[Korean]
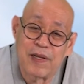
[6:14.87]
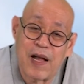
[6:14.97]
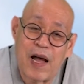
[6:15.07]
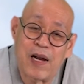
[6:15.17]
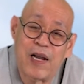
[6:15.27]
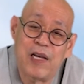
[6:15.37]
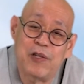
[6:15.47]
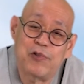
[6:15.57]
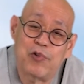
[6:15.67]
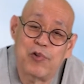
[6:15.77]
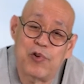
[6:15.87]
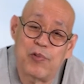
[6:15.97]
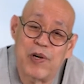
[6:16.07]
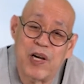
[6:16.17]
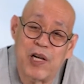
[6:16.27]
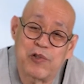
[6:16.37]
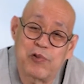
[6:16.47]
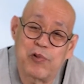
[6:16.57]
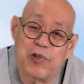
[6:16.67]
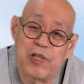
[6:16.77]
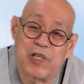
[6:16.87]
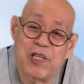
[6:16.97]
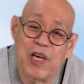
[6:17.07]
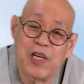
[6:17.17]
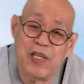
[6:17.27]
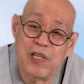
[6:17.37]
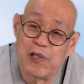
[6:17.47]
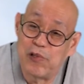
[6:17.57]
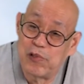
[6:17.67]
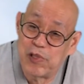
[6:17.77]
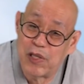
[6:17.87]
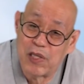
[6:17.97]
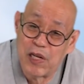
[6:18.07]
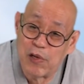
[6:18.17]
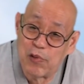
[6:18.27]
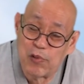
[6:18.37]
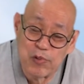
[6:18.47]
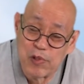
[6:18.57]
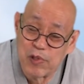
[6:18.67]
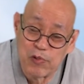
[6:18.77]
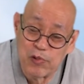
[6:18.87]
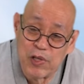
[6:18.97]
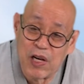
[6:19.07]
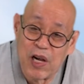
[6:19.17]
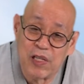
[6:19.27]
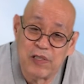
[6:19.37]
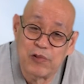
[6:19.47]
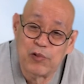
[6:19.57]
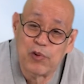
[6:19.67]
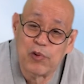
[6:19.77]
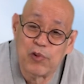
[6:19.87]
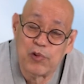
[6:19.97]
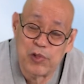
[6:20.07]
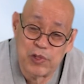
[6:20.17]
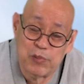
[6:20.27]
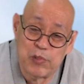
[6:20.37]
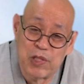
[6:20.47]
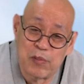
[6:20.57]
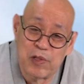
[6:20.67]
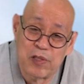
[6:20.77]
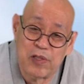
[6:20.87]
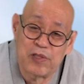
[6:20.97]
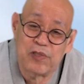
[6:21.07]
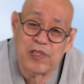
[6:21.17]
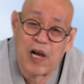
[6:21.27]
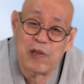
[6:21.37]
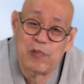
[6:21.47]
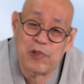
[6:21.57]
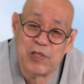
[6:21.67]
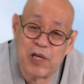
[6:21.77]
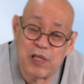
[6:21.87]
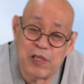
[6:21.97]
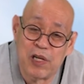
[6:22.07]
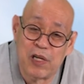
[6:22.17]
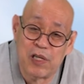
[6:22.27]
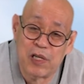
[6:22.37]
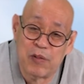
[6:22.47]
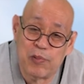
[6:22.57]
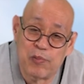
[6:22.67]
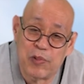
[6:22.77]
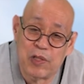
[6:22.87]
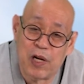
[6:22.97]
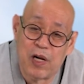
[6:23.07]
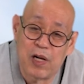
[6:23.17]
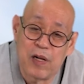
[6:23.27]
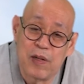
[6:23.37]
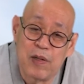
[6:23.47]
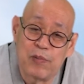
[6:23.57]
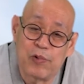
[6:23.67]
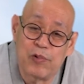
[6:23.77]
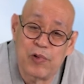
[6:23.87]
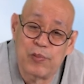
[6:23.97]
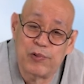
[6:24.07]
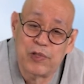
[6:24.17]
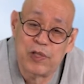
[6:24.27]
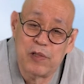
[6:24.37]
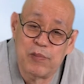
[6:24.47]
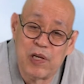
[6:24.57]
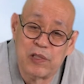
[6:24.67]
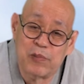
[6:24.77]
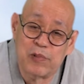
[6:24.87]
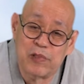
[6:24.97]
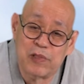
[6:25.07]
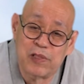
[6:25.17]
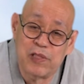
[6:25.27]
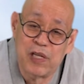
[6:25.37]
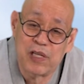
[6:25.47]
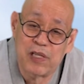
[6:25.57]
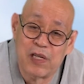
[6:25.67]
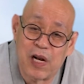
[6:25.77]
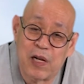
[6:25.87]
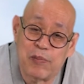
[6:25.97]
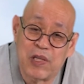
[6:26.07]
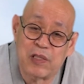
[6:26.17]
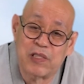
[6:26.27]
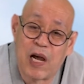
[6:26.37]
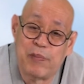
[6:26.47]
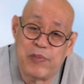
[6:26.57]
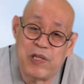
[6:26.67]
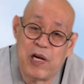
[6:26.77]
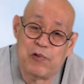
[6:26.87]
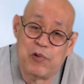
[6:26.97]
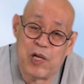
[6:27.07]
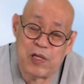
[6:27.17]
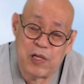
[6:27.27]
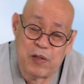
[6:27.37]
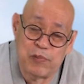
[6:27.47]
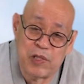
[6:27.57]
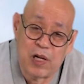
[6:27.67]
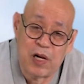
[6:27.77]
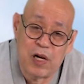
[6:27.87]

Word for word: 하나의 종교만 가지고 이게 일률적이라고 주장하는 종교도 있습니다만 그건 잘못이 아니나 이렇게 봅니다. 불교의 부처님 말씀은 그 얘기를 안 합니다. 자비라고 얘기를 합니다.